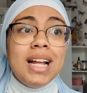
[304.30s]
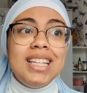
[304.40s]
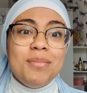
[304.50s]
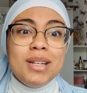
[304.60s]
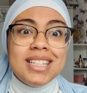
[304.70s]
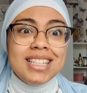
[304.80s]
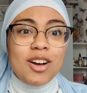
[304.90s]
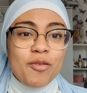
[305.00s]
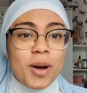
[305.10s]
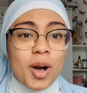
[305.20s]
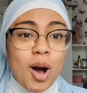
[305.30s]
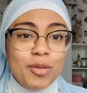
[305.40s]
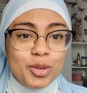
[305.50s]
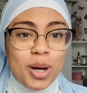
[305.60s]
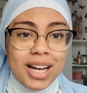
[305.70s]
hat die mich nicht auf mein
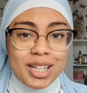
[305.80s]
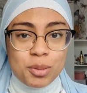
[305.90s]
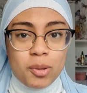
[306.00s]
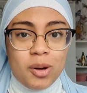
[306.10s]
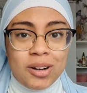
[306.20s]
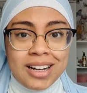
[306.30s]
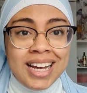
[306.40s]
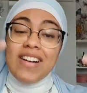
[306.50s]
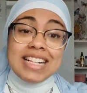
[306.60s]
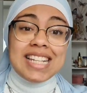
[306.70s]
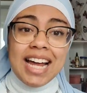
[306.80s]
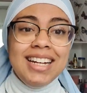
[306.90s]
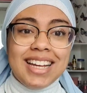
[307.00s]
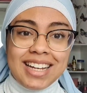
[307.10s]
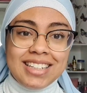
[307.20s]
Kopftuch angesprochen? Weil es
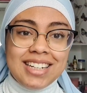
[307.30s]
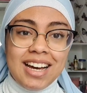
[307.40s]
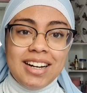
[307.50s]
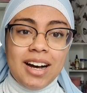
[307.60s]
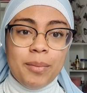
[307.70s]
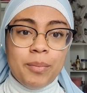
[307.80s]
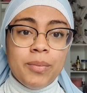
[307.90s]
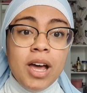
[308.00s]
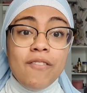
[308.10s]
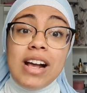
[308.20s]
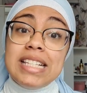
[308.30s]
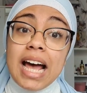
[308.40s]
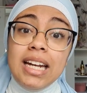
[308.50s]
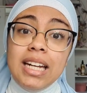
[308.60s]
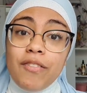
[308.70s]
andere getan haben. Weil,
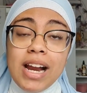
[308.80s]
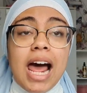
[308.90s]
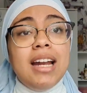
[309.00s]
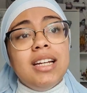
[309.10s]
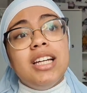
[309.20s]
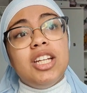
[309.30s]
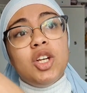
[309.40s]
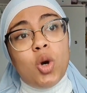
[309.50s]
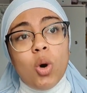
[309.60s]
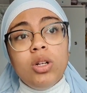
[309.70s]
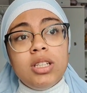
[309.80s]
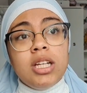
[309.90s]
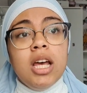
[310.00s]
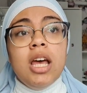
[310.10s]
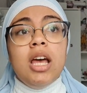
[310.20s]
and weil andere den Grund
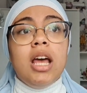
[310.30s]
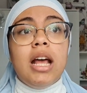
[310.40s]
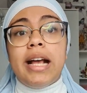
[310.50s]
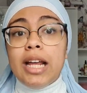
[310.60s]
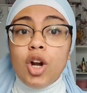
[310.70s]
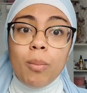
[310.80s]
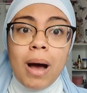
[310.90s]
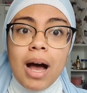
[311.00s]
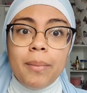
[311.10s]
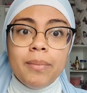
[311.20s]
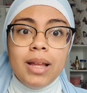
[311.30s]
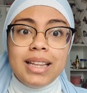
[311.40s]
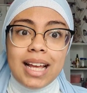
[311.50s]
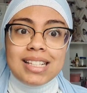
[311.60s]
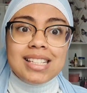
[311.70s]
äh, genommen haben,
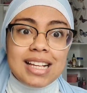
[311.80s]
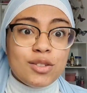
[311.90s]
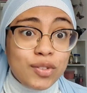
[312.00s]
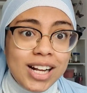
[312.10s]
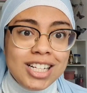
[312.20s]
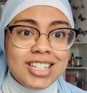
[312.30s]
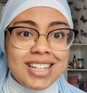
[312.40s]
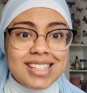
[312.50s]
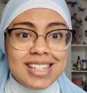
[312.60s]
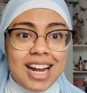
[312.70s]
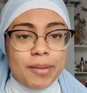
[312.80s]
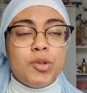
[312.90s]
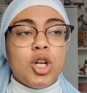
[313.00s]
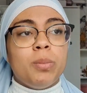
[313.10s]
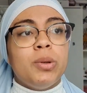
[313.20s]
dass das falsch ist in
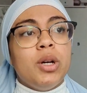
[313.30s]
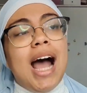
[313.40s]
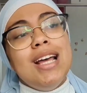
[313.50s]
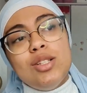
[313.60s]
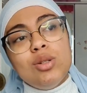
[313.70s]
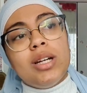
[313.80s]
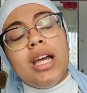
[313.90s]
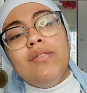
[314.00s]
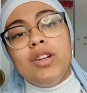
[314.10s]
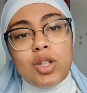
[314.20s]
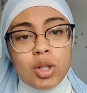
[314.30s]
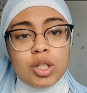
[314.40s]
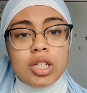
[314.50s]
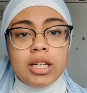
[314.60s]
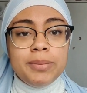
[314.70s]
einem Job. Also gehen wir in die
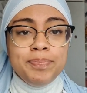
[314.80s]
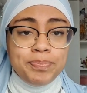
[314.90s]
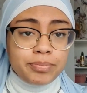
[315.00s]
Küche hin,